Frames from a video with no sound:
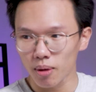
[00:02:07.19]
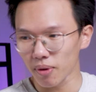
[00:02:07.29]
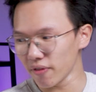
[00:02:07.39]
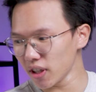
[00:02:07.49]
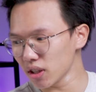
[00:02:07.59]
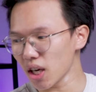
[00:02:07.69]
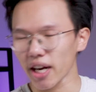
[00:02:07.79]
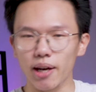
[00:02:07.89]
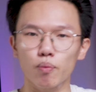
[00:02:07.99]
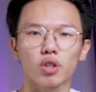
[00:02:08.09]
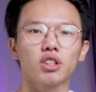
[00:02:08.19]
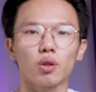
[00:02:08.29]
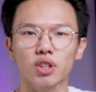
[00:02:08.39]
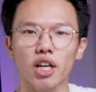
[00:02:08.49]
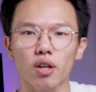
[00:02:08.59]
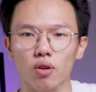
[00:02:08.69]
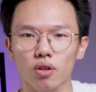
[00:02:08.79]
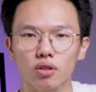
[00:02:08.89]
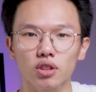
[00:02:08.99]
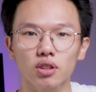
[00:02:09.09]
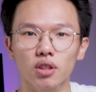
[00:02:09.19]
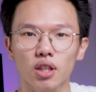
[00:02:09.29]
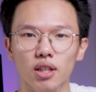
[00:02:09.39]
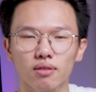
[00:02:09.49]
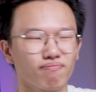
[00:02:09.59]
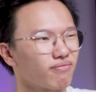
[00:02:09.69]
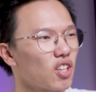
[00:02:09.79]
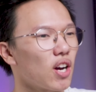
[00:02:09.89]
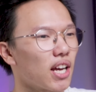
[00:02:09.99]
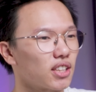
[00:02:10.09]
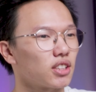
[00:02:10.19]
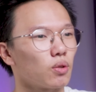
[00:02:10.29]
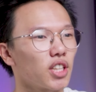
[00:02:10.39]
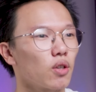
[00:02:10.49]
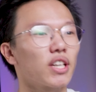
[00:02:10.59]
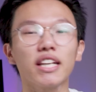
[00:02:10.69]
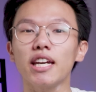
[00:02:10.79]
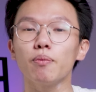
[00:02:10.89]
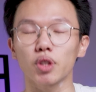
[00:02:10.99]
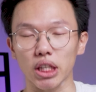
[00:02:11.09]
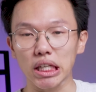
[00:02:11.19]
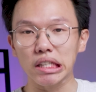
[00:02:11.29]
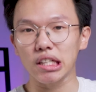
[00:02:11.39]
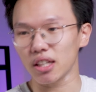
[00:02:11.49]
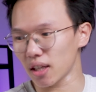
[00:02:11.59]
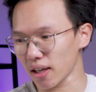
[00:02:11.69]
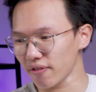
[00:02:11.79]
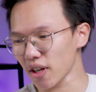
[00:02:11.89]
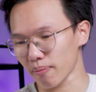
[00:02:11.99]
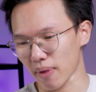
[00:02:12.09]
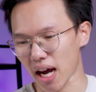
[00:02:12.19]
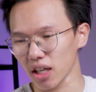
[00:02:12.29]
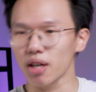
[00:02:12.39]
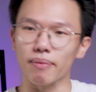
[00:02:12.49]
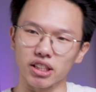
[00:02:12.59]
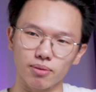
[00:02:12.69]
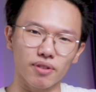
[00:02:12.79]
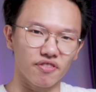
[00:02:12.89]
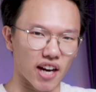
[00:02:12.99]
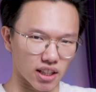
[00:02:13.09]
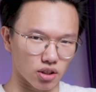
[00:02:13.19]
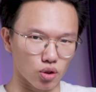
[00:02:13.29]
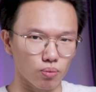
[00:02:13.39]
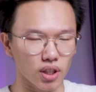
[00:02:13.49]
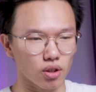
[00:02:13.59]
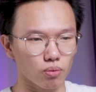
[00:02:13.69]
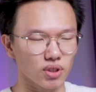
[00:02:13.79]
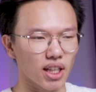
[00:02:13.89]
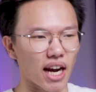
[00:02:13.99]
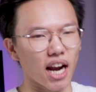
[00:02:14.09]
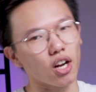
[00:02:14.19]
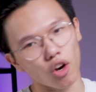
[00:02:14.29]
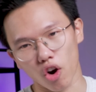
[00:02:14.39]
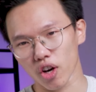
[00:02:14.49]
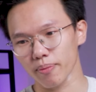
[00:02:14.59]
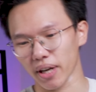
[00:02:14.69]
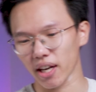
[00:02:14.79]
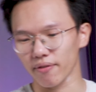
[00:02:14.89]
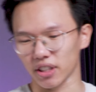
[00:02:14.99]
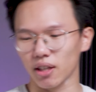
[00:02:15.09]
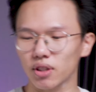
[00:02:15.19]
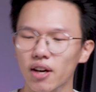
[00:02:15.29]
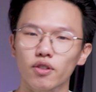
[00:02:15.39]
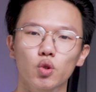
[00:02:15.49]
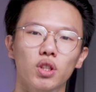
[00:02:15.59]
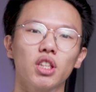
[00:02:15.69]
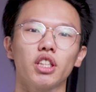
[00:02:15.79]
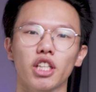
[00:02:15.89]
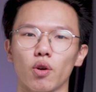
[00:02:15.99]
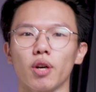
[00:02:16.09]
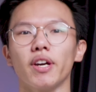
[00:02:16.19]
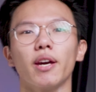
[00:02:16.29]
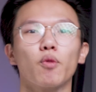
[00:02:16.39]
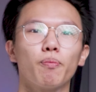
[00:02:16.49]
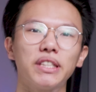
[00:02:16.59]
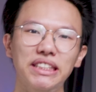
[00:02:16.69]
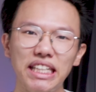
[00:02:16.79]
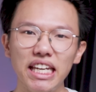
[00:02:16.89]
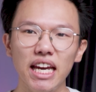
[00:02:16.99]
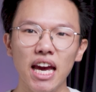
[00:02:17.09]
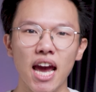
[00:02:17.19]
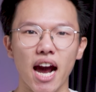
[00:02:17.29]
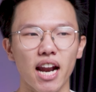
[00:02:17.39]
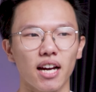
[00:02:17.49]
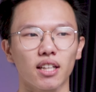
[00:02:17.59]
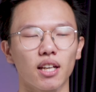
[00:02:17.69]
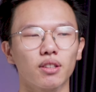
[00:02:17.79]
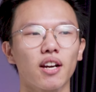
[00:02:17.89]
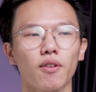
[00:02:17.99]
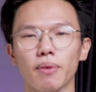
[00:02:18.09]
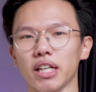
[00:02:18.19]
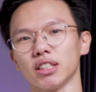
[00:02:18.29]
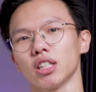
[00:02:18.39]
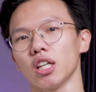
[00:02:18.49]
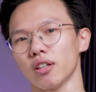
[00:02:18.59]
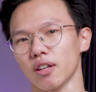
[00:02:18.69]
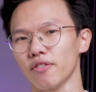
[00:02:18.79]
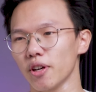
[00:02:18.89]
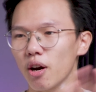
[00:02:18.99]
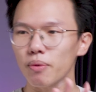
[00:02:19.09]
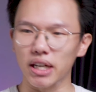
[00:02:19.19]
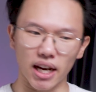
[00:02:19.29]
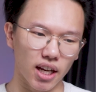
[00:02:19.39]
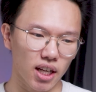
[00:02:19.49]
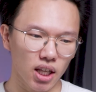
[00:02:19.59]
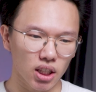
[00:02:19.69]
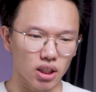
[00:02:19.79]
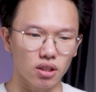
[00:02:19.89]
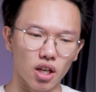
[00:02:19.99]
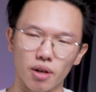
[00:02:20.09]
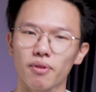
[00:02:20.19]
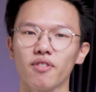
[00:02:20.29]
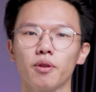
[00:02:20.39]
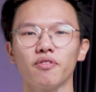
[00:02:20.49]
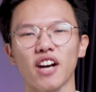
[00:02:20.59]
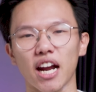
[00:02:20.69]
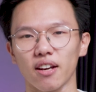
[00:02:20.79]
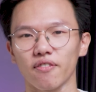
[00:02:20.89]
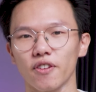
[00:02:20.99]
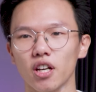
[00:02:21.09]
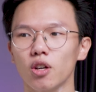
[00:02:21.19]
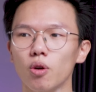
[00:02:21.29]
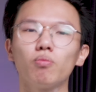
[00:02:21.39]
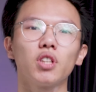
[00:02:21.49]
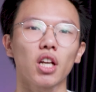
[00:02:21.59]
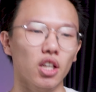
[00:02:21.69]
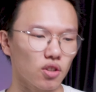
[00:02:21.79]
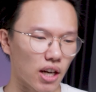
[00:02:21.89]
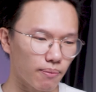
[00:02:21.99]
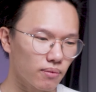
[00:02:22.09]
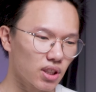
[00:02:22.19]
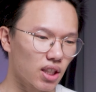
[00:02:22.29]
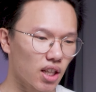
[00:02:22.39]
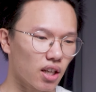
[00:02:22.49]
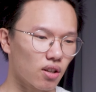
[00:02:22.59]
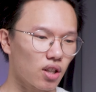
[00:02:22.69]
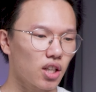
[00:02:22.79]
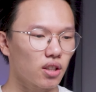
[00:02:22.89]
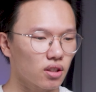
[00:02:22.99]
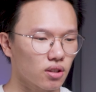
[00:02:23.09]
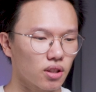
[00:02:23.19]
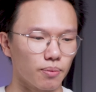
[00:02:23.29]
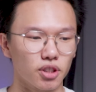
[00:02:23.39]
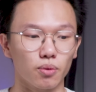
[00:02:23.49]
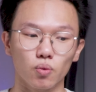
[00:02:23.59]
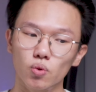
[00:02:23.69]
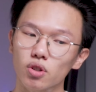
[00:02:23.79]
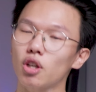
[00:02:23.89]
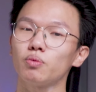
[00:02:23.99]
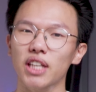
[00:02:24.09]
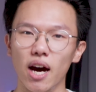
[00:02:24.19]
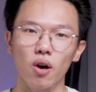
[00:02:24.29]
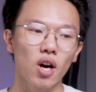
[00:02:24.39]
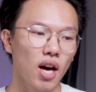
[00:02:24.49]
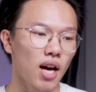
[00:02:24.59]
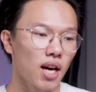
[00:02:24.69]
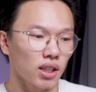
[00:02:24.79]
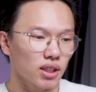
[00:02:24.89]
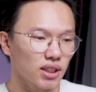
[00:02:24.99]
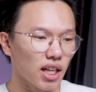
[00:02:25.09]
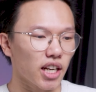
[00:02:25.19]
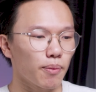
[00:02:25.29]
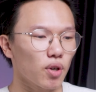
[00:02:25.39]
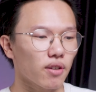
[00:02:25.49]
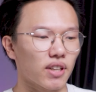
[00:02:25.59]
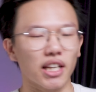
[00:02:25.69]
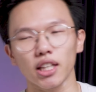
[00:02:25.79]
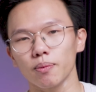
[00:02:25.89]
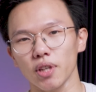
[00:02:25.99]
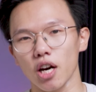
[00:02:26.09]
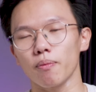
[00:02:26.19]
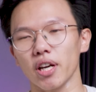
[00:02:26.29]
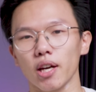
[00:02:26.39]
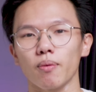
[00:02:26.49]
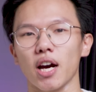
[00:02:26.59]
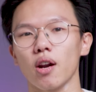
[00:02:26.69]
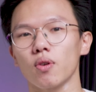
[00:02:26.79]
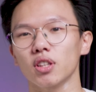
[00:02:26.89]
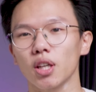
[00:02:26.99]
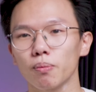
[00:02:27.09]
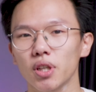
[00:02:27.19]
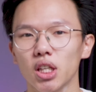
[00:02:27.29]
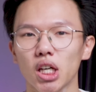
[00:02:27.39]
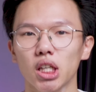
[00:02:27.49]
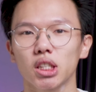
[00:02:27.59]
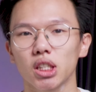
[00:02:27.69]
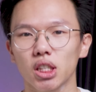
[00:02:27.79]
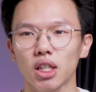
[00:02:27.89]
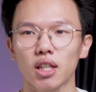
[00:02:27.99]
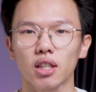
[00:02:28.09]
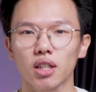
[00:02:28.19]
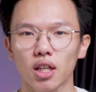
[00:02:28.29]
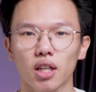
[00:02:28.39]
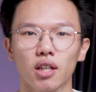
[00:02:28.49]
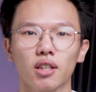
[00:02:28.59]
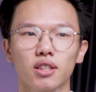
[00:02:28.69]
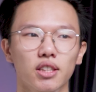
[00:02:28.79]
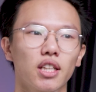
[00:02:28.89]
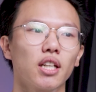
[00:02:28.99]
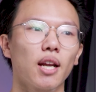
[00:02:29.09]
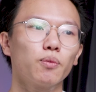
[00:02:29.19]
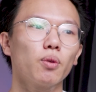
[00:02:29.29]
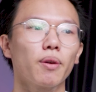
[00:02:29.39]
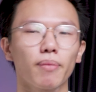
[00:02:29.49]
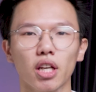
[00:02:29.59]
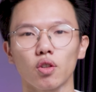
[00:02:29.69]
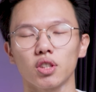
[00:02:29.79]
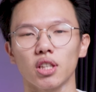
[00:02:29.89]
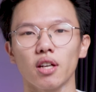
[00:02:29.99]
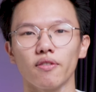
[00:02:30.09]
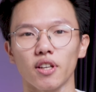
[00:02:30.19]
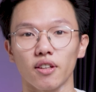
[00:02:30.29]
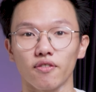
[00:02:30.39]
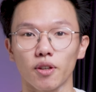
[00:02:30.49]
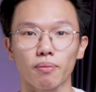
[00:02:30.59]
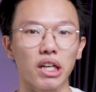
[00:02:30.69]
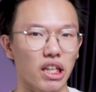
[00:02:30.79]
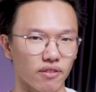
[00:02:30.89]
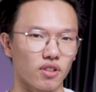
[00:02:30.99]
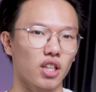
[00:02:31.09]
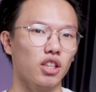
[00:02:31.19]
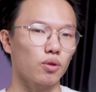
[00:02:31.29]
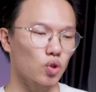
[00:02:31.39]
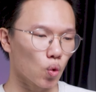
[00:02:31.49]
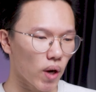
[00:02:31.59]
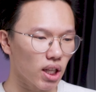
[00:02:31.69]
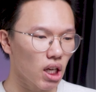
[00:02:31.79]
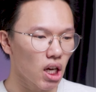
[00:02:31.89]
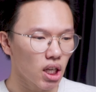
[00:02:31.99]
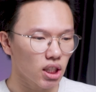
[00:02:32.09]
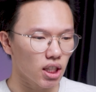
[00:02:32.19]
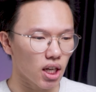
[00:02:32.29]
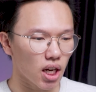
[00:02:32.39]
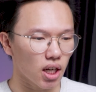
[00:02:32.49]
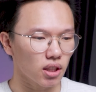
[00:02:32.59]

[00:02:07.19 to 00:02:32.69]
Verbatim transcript: Bởi vì thường anh em muốn giấu dây nó gọi là dấu dây nó kỹ kỹ một tí thì cái việc mà đưa máy sang bên phải sử dụng này nó cũng sẽ khá là khó khi mà anh em phải thao tác với chuột rất là nhiều nếu anh em có PC hay là thao tác với màn hình rời ở cái phía góc bên này thì thường cái bên, bên phải ở phía nó không tiện lợi cho lắm thì cái này nó hơi điểm trừ một chút nhưng không sao sang đến một cái vấn đề tiếp theo mà anh em khá là quan tâm khi uh, chơi uh, trên laptop gaming đó chính là về phần màn hình với cái tần số quét thì uh,